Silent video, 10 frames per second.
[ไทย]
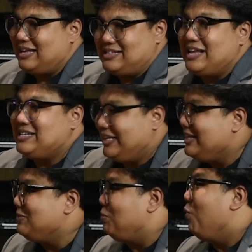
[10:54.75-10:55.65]
ในสิ่งที่
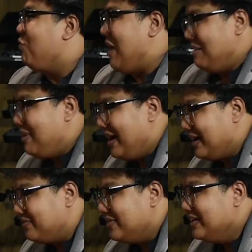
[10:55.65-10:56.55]
ปลูกฝังมาค
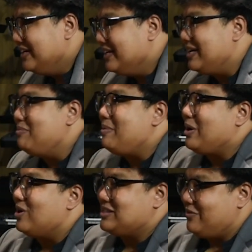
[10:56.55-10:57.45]
รับคือมันเป็น
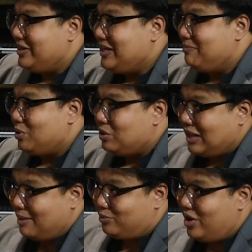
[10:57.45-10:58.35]
คอนเซอร์เวทีฟต้อง
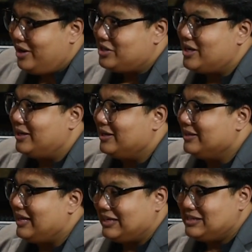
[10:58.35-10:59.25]
ตามเทรดิชัน
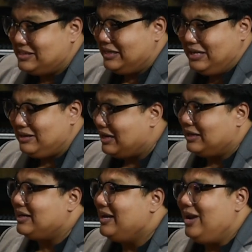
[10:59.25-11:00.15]
แต่คือสิ่งที่เกิด
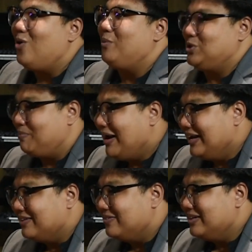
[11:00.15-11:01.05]
ขึ้นในโลกปัจจุบัน
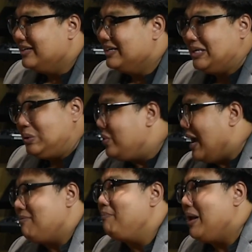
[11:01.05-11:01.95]
ครับทุกอย่า
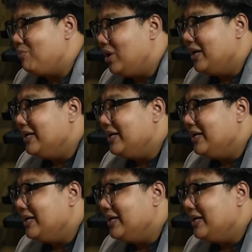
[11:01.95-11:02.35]
งมันเปลี่ยนหมดเลย